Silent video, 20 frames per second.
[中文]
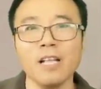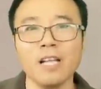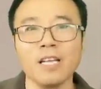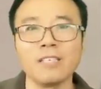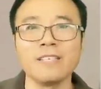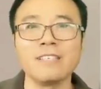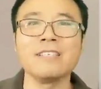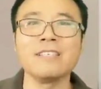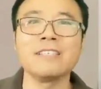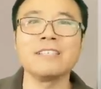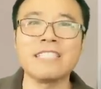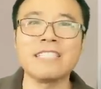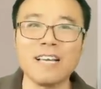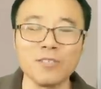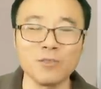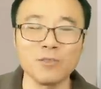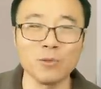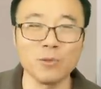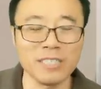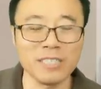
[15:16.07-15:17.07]
这是简
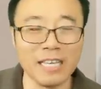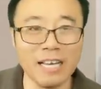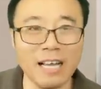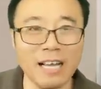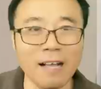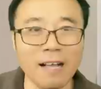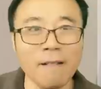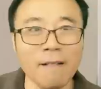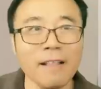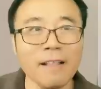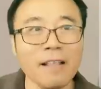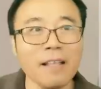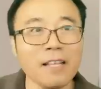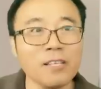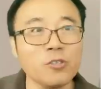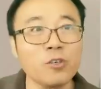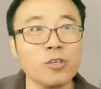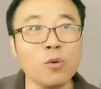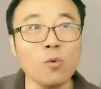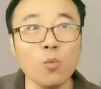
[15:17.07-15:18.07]
要总结了啊，
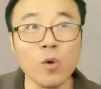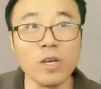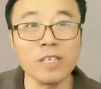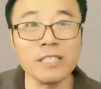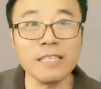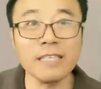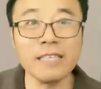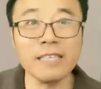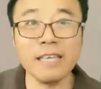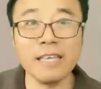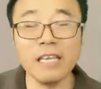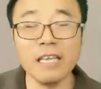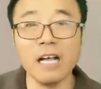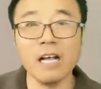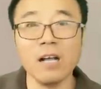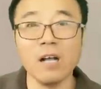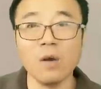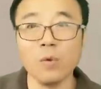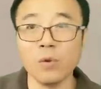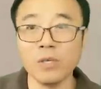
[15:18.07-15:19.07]
就跟我现在一
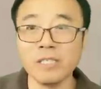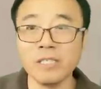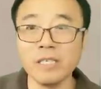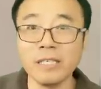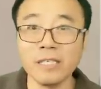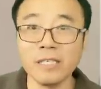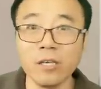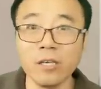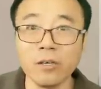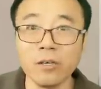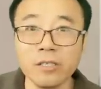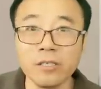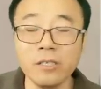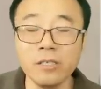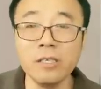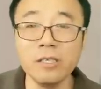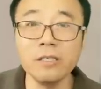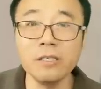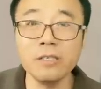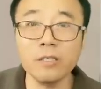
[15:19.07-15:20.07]
样，我现在小心
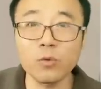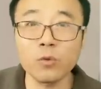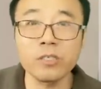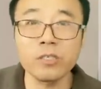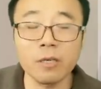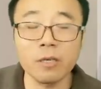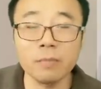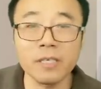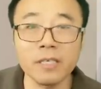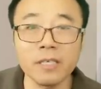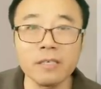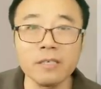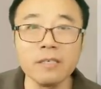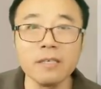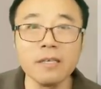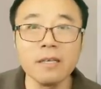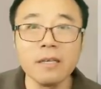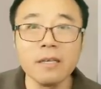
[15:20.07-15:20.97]
翼翼的做社评，